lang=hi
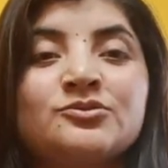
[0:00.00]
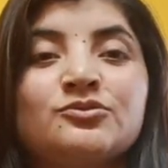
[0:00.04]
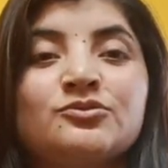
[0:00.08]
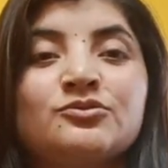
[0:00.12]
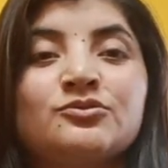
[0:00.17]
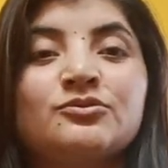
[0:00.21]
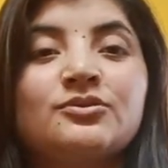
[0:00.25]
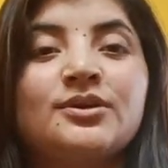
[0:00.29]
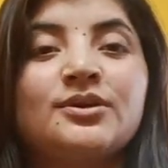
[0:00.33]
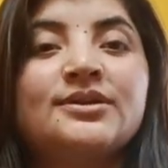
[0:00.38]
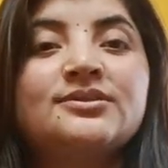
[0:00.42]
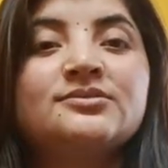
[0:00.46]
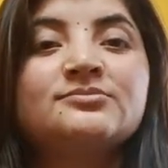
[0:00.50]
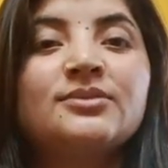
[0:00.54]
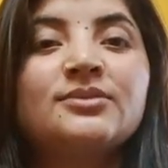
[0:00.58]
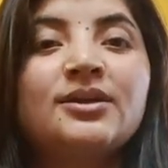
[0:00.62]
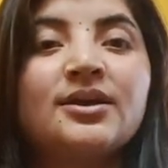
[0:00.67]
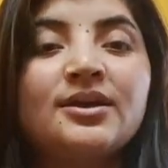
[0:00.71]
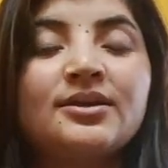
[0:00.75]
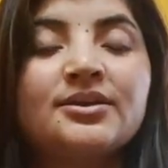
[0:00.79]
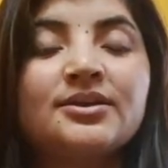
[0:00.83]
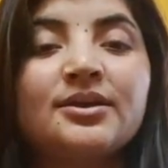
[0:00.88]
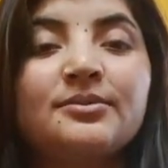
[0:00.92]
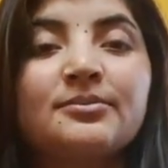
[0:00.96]
तो गाइज
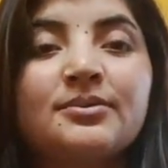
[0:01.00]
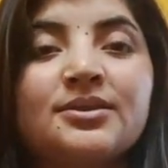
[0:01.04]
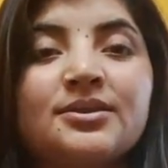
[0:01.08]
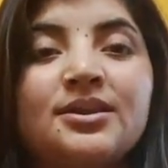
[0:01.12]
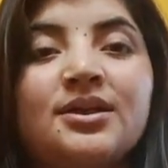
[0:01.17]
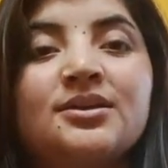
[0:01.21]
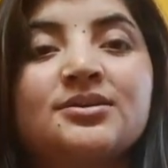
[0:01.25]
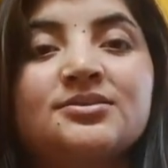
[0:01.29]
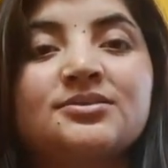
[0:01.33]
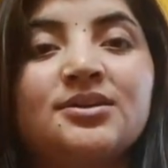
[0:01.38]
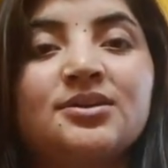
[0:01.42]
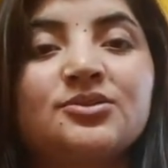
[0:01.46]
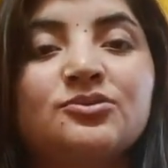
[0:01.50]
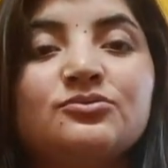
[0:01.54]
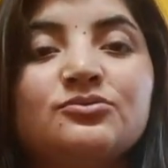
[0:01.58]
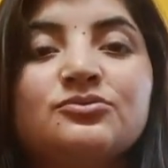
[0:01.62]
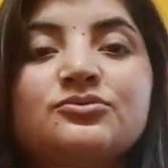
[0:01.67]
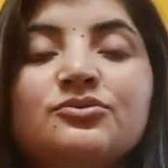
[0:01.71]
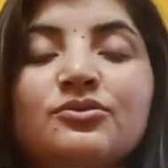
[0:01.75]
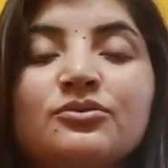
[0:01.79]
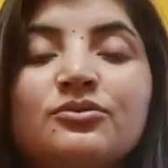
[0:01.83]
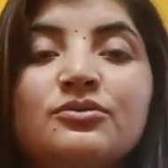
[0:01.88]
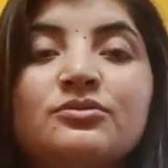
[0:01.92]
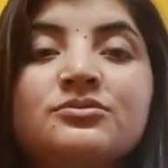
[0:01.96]
मैं ये बताना चाहती
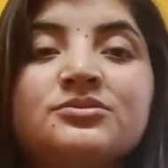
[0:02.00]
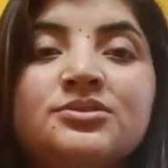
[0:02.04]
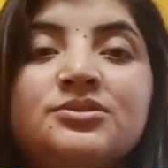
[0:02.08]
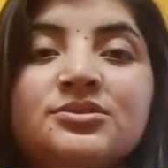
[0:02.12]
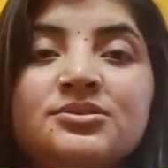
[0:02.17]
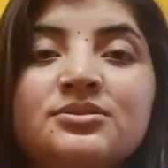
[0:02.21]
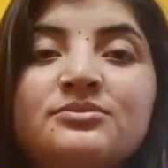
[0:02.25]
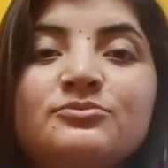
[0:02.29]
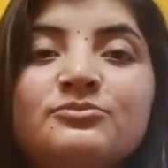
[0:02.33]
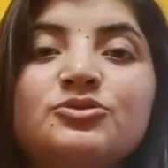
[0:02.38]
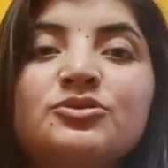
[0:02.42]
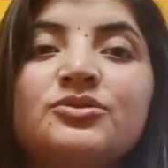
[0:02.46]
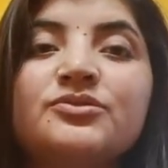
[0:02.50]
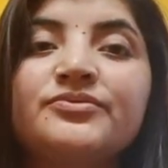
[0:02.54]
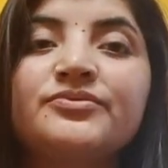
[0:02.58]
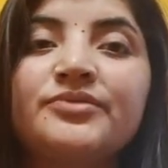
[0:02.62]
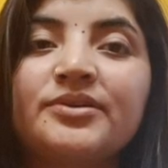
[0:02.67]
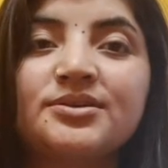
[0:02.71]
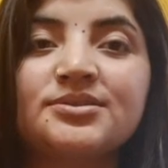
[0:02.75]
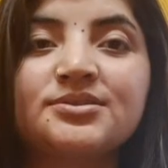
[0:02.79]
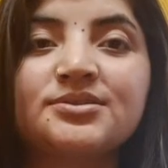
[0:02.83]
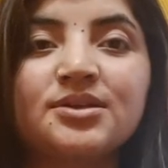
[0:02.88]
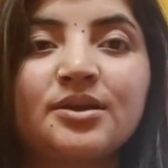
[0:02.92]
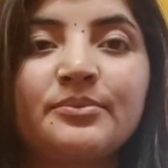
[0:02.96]
हूँ जो जिसने मुझे
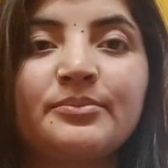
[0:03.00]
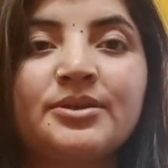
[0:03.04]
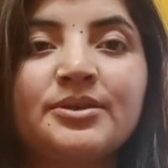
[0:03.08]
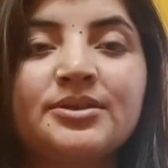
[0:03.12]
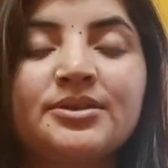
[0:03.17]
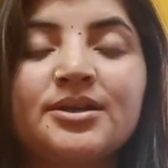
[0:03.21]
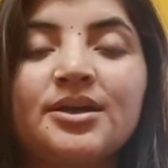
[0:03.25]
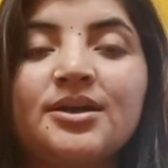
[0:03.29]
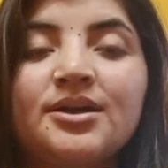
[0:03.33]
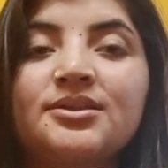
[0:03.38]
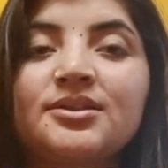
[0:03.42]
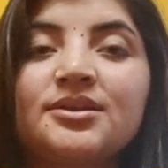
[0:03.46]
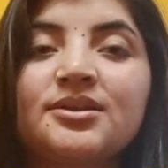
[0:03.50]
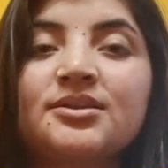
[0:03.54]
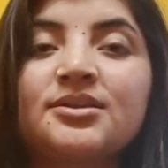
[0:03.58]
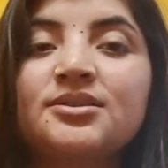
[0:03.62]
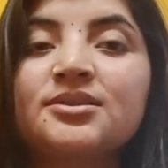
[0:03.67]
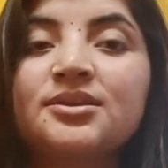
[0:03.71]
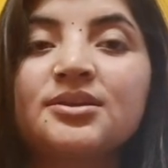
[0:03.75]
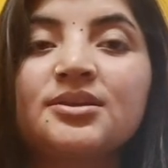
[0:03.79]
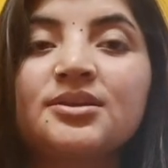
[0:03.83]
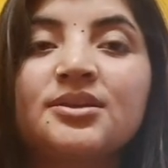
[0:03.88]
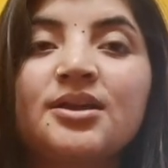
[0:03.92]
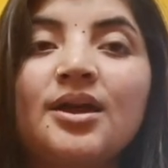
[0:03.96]
फर्स्ट कमेंट किया था कि
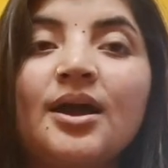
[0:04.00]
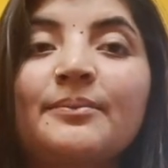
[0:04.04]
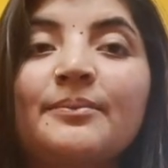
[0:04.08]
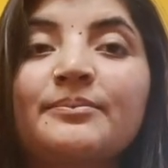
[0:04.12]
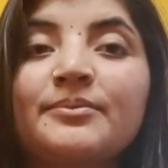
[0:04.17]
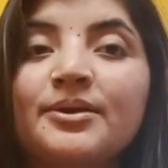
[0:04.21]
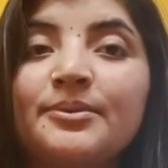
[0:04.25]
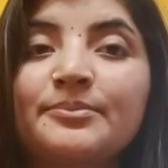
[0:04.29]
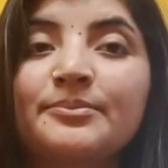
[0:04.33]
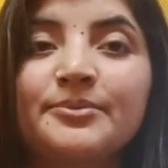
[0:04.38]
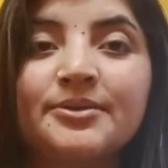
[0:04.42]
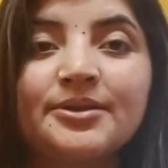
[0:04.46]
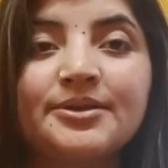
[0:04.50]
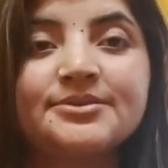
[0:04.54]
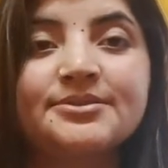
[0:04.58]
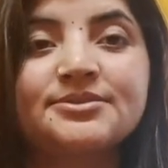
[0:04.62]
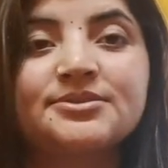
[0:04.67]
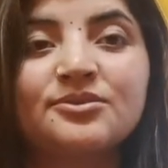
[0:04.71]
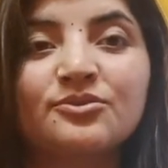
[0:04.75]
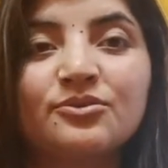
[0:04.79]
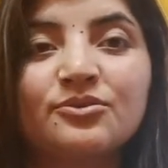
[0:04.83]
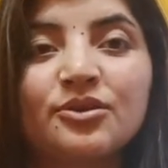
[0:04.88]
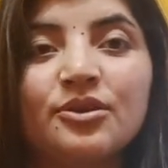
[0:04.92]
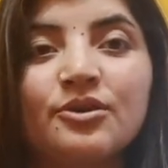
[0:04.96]
दी कि आपके
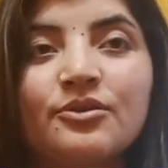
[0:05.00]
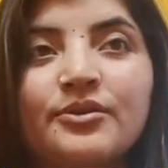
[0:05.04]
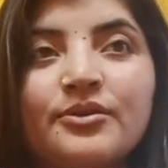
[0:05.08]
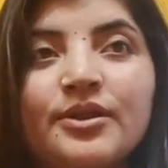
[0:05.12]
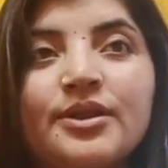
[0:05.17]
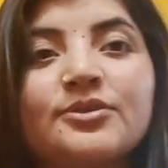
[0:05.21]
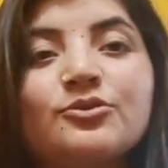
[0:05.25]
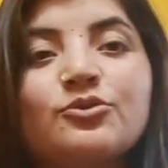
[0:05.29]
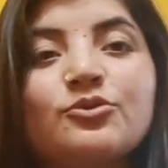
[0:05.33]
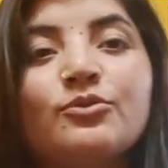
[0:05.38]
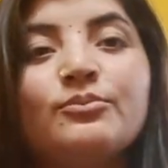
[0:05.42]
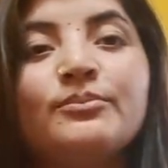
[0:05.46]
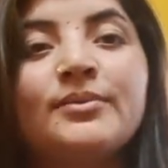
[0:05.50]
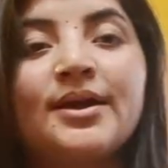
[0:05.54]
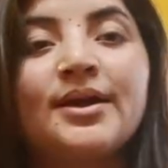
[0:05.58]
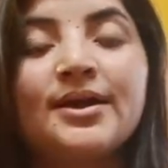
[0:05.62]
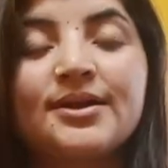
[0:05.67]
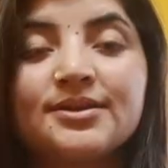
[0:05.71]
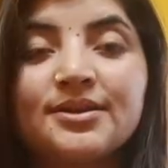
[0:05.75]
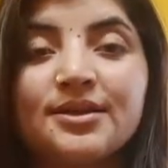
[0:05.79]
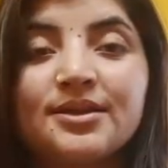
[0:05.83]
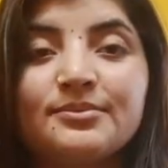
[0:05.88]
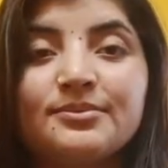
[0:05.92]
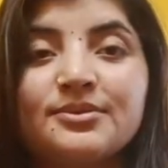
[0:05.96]
पीरियड्स रेगुलर हुए तो
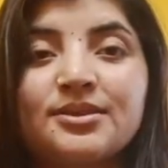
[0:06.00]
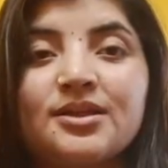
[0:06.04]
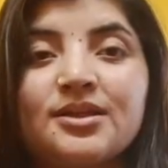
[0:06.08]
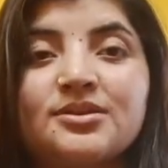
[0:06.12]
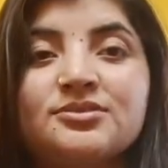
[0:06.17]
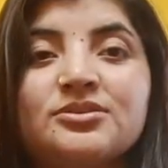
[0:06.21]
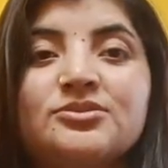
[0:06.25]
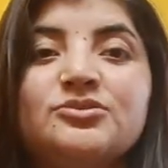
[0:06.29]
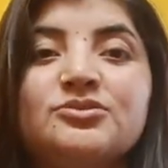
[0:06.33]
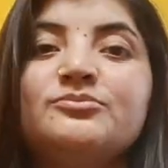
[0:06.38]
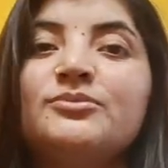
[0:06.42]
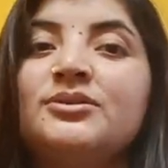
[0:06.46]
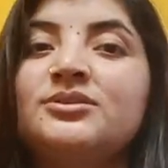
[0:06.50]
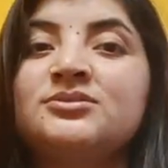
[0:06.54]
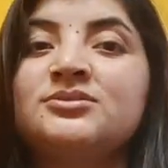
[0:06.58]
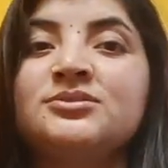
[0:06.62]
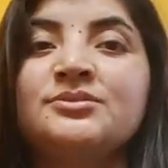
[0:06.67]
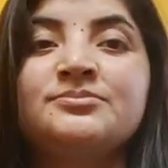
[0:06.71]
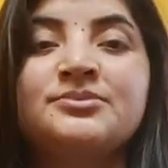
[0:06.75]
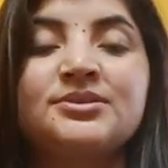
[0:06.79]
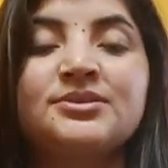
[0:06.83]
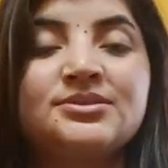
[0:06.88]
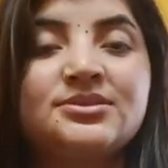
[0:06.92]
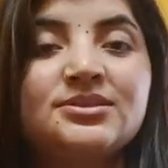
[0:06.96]
मैं ये बताना चाहती हूँ मैंने
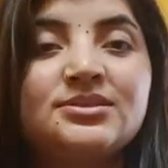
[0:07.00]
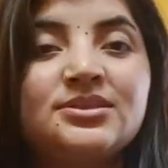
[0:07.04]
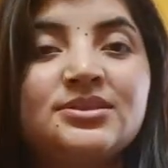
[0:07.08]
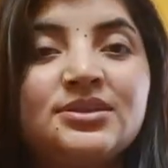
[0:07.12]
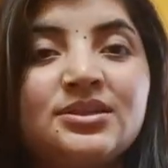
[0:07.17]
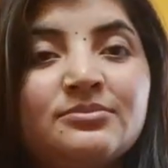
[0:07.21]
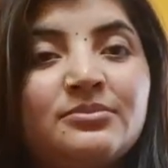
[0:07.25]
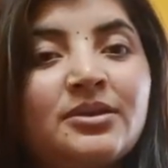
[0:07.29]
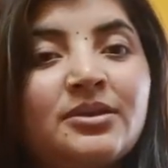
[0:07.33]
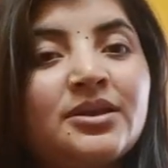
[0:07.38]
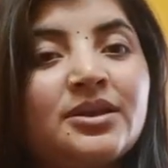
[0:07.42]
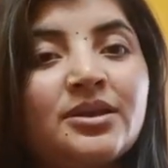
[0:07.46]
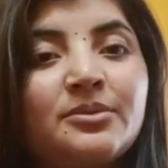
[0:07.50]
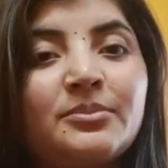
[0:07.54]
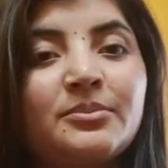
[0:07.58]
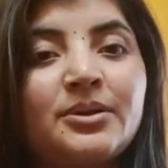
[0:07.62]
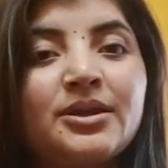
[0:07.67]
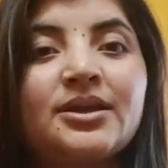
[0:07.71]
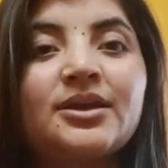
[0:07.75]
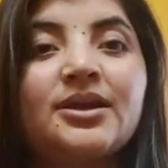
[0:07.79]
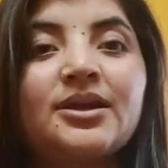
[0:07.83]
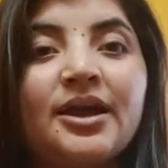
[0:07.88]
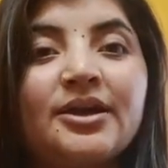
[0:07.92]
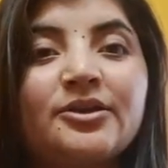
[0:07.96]
जब जैसे तीन महीने
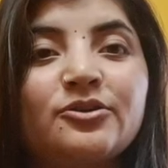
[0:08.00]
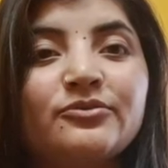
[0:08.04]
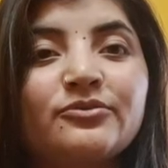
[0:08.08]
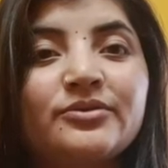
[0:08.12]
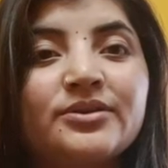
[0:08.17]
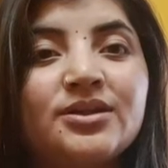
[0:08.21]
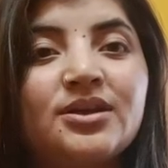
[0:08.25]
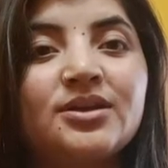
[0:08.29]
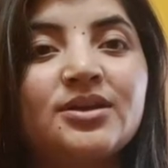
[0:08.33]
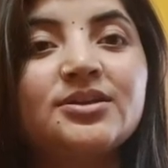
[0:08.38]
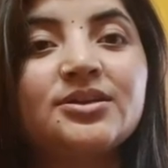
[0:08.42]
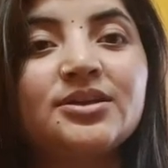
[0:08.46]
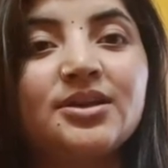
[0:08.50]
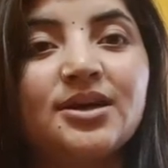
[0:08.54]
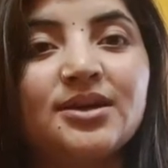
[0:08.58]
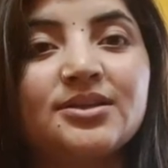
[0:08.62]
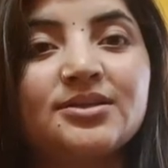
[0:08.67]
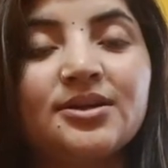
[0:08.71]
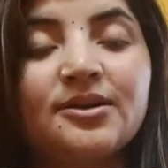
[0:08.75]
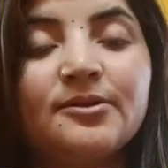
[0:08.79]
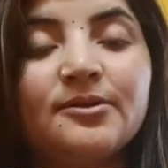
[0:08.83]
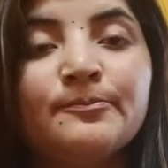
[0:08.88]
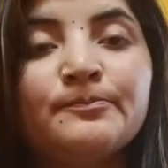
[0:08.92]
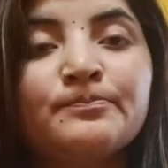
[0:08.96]
मैंने गाइनोवेदा
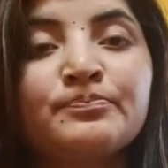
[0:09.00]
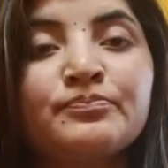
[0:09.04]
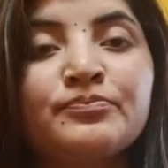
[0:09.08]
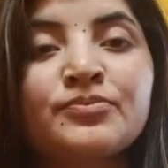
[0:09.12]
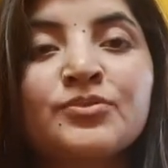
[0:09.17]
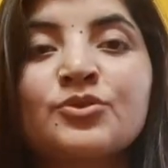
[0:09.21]
लिया था